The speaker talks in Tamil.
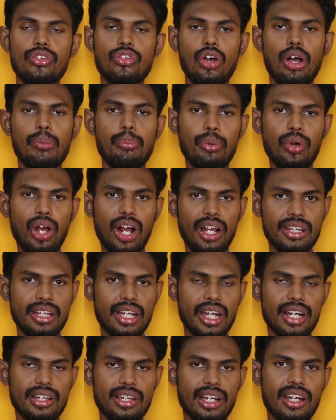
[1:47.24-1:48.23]
ஸோ அப்போது
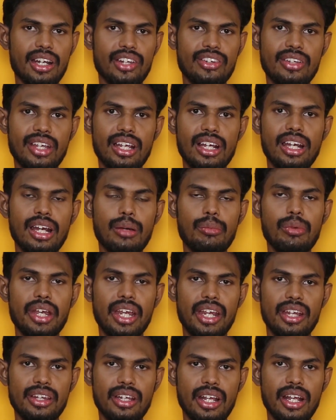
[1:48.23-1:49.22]
அந்த இடத்துல அந்த ஸ்கில்
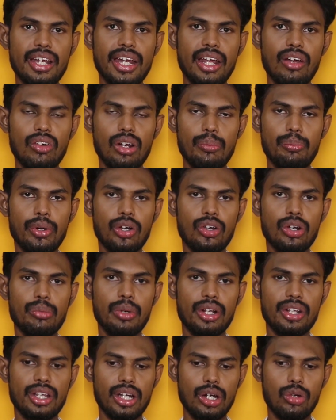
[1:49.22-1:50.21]
நமக்கு எங்கே டெவலப்
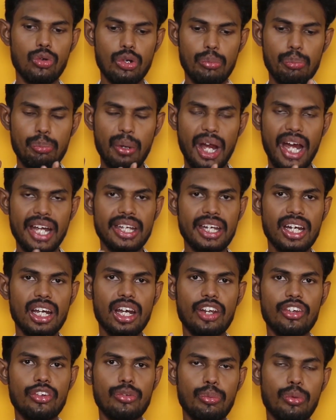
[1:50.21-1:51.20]
ஆகும்னு பார்த்தீங்கன்னா ஒரு
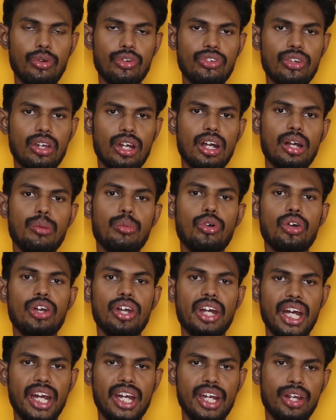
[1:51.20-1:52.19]
ப்ராக்டிகல் எக்ஸ்போசரில் நம்ம
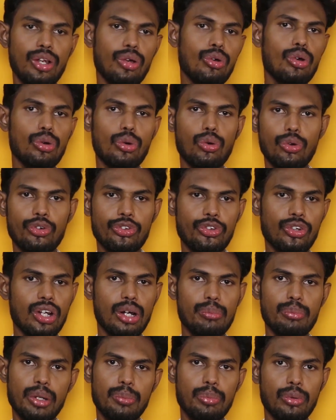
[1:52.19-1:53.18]
ஒரு ட்ரைனிங்கோ ஒரு கோர்ஸோ
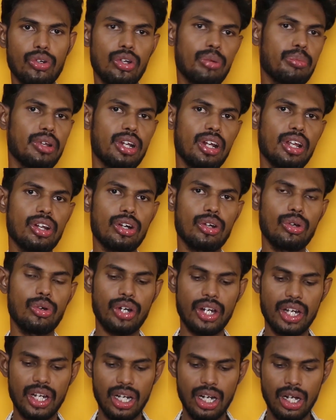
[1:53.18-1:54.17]
கம்ப்ளீட் பண்ணோம் அப்படின்னா தான்
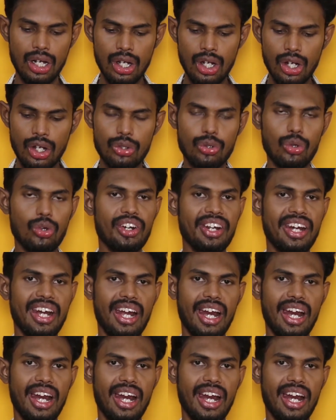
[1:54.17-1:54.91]
இருக்கும் ஓகேங்களா ஸோ ஒரு